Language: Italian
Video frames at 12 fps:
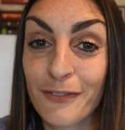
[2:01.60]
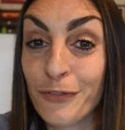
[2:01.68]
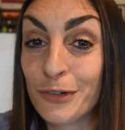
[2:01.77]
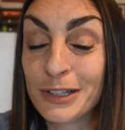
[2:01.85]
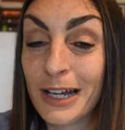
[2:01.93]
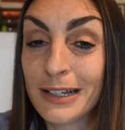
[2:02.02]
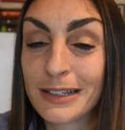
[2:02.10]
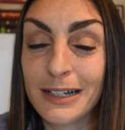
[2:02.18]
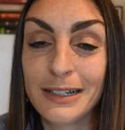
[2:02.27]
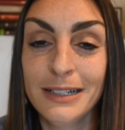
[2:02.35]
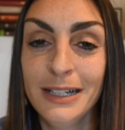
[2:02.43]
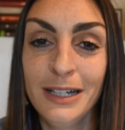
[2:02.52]

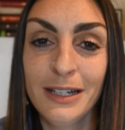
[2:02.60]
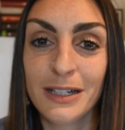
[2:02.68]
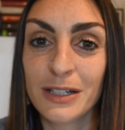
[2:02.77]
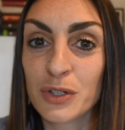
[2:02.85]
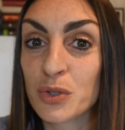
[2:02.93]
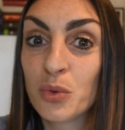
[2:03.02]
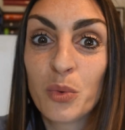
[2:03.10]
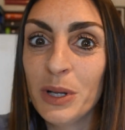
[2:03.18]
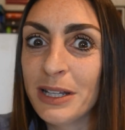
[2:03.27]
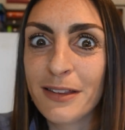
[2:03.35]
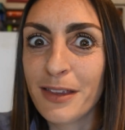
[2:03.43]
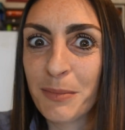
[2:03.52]
fondata uh, su
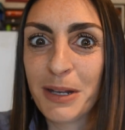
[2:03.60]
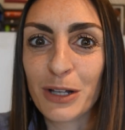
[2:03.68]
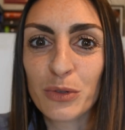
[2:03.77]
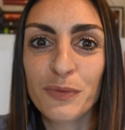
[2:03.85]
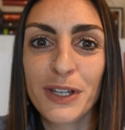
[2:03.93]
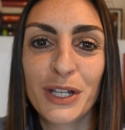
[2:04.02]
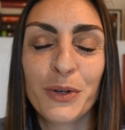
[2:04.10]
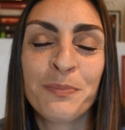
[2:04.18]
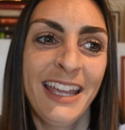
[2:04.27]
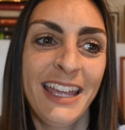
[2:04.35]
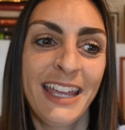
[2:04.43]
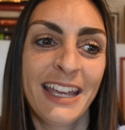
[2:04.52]
quel determinato vino.
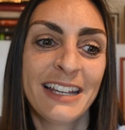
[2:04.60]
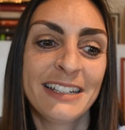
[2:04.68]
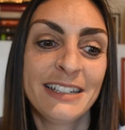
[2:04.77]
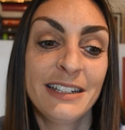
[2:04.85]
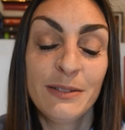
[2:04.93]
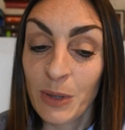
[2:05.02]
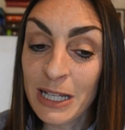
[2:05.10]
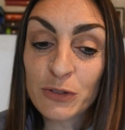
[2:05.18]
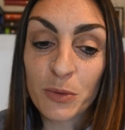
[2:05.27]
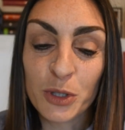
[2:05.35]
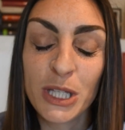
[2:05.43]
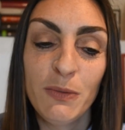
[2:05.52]
E un
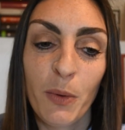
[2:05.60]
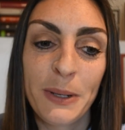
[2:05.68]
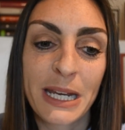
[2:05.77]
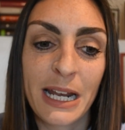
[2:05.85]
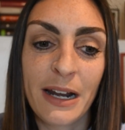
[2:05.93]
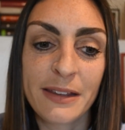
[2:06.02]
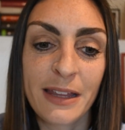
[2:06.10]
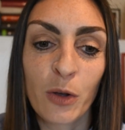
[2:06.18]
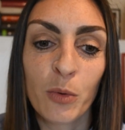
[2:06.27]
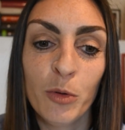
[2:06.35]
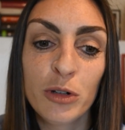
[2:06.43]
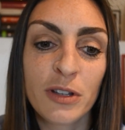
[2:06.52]
altro motivo perché la
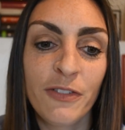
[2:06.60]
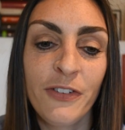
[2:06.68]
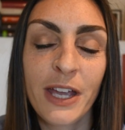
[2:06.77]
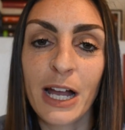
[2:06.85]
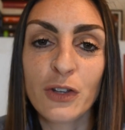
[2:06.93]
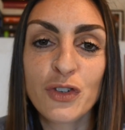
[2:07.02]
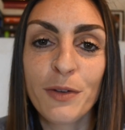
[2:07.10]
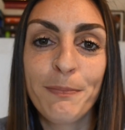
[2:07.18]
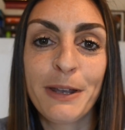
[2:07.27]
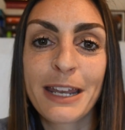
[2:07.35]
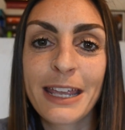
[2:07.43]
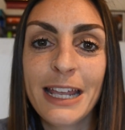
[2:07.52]
ritengo molto efficace è
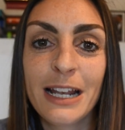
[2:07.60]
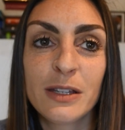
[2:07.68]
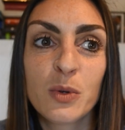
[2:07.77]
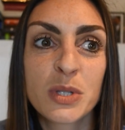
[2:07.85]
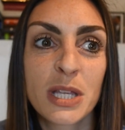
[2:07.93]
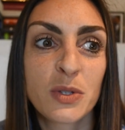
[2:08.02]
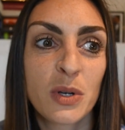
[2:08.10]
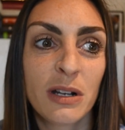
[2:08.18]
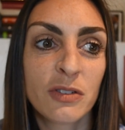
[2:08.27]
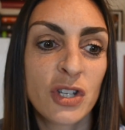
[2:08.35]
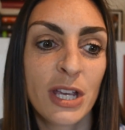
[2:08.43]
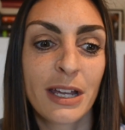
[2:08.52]
perché la degustazione
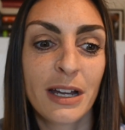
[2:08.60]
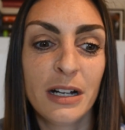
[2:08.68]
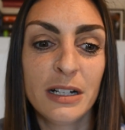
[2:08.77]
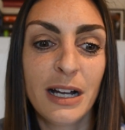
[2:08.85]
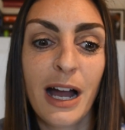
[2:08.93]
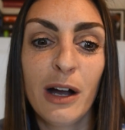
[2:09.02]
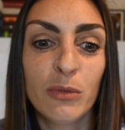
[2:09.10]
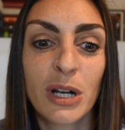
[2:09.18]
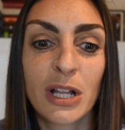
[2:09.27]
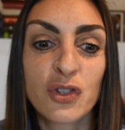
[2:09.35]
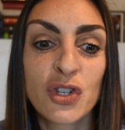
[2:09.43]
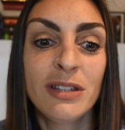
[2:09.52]
alla cieca ha
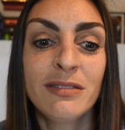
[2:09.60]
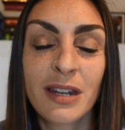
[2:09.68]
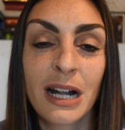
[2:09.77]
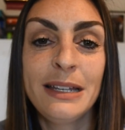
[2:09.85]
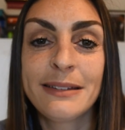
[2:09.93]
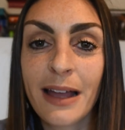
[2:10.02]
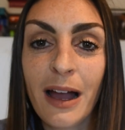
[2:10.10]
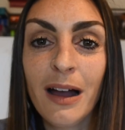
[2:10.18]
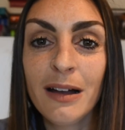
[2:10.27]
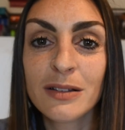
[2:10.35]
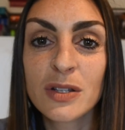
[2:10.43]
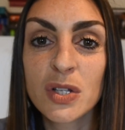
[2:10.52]
una
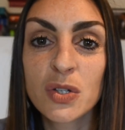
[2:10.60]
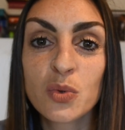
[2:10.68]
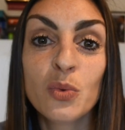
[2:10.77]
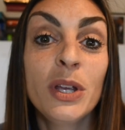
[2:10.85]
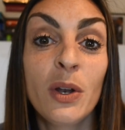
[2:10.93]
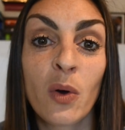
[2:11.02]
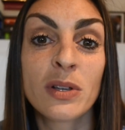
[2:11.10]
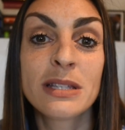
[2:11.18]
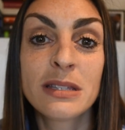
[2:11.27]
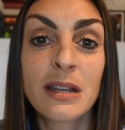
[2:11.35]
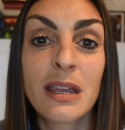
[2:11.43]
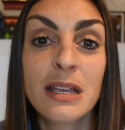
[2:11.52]
centralità sui
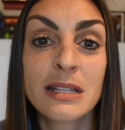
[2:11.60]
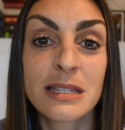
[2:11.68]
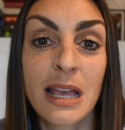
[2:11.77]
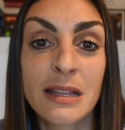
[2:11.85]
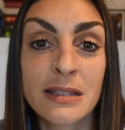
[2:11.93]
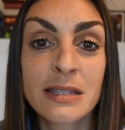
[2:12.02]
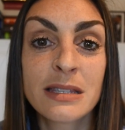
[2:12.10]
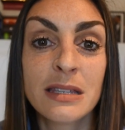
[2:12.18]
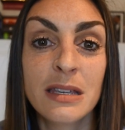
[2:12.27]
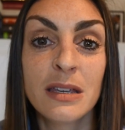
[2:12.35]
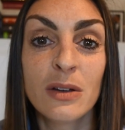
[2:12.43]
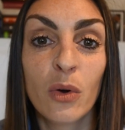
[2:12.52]
nostri
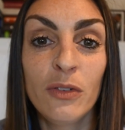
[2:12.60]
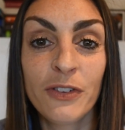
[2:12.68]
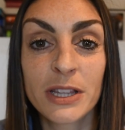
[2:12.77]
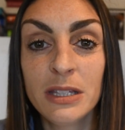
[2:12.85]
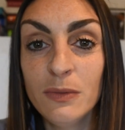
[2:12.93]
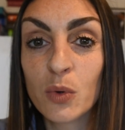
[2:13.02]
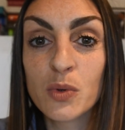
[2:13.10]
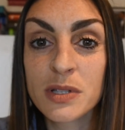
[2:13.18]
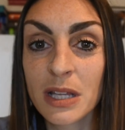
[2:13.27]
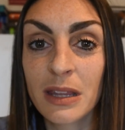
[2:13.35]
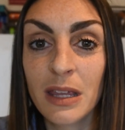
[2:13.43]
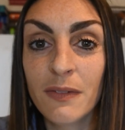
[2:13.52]
sensi
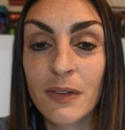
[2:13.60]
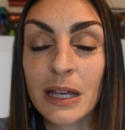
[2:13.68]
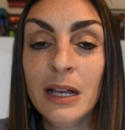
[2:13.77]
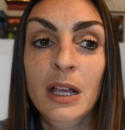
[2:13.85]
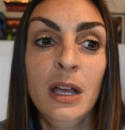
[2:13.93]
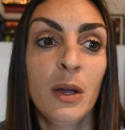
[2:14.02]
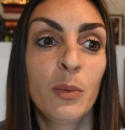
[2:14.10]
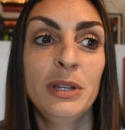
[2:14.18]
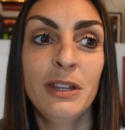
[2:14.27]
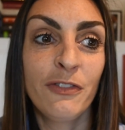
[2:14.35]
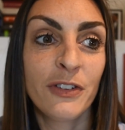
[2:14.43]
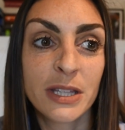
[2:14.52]
olfattivo-gustativi
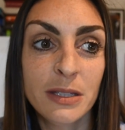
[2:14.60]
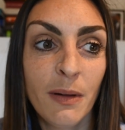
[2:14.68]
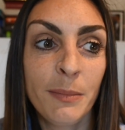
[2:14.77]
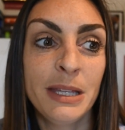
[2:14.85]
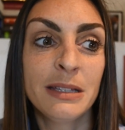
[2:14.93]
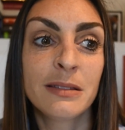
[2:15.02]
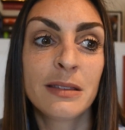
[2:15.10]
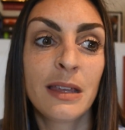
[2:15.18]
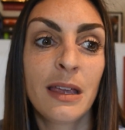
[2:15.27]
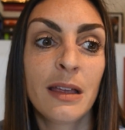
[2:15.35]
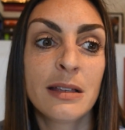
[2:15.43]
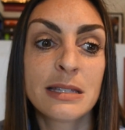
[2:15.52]
quindi
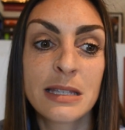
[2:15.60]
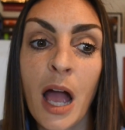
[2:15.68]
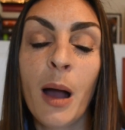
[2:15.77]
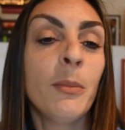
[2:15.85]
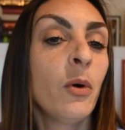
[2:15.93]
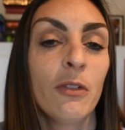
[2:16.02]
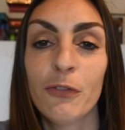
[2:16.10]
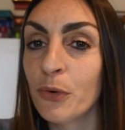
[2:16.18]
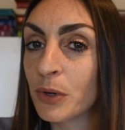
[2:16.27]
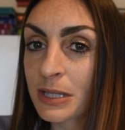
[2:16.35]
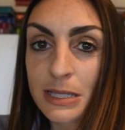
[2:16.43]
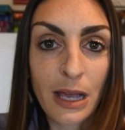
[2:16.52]
effettivamente siamo
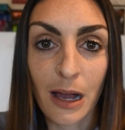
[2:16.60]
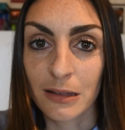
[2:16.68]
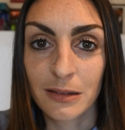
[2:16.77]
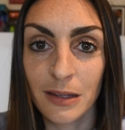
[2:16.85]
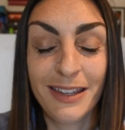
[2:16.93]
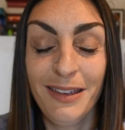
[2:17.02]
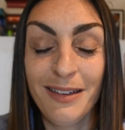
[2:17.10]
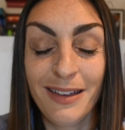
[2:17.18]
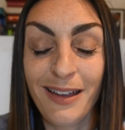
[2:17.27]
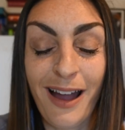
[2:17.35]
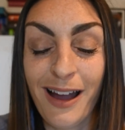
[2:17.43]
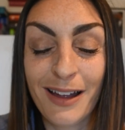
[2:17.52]
forzati
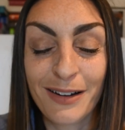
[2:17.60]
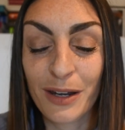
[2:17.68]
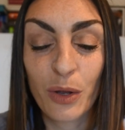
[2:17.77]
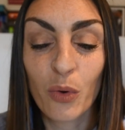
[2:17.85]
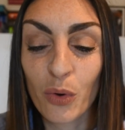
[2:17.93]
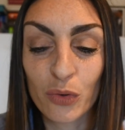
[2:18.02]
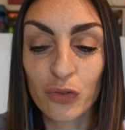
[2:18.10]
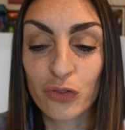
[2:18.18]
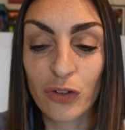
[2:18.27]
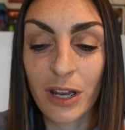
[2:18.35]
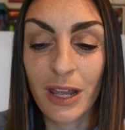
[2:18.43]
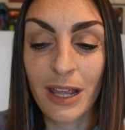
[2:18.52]
a
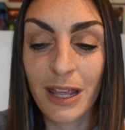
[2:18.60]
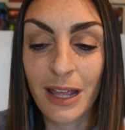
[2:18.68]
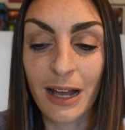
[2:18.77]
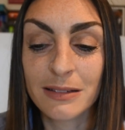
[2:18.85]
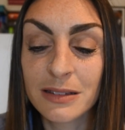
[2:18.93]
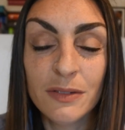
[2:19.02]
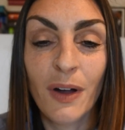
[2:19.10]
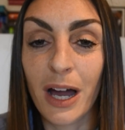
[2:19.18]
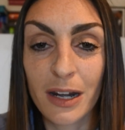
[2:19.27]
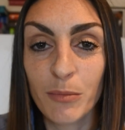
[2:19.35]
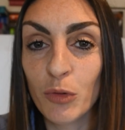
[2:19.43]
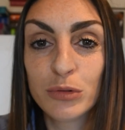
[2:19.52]
riconoscere e a
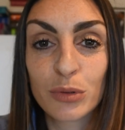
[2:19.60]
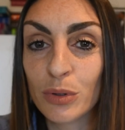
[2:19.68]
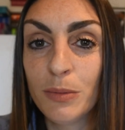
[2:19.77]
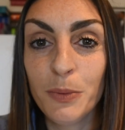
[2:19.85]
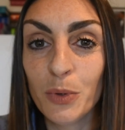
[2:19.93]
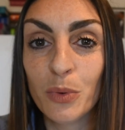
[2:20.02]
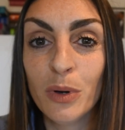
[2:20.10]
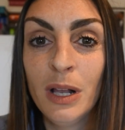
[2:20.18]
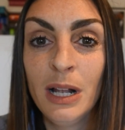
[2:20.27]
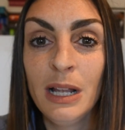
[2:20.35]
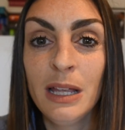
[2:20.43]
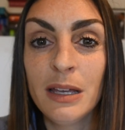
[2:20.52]
attivare molto di più
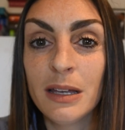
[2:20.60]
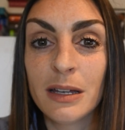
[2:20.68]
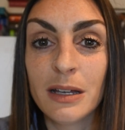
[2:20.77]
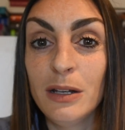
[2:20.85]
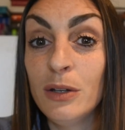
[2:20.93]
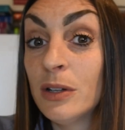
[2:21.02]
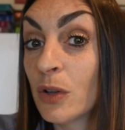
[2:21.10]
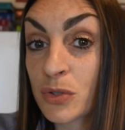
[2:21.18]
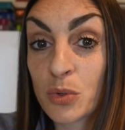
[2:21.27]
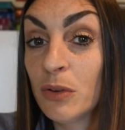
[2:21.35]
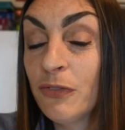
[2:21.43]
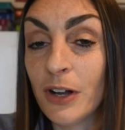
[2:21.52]
eh, il
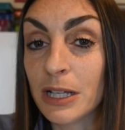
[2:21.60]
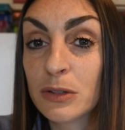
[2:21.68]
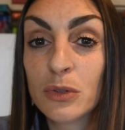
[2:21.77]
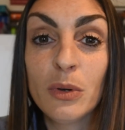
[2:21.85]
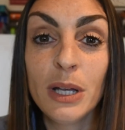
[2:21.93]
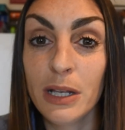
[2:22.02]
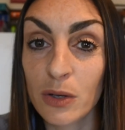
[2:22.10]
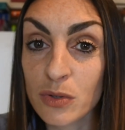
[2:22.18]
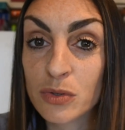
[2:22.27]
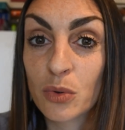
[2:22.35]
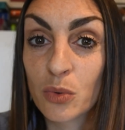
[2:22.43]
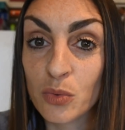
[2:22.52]
nostro olfatto e il
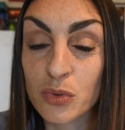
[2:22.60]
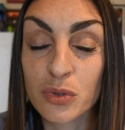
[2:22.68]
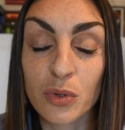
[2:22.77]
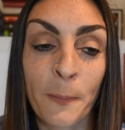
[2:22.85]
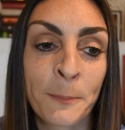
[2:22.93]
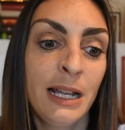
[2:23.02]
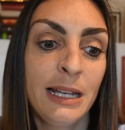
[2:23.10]
nostro gusto.